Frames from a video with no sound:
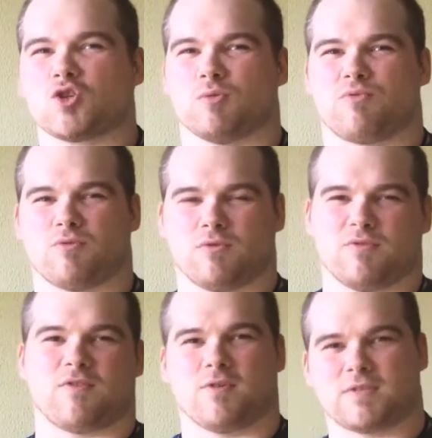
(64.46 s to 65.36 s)
champion de
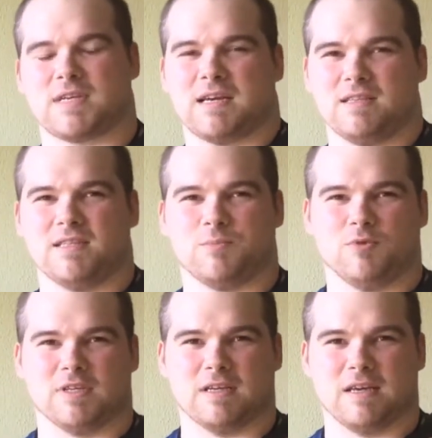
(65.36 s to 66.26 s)
France
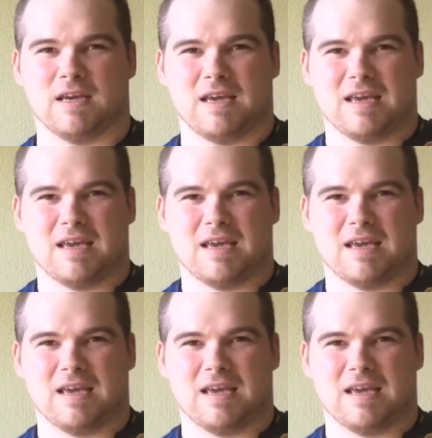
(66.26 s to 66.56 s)
indisputé.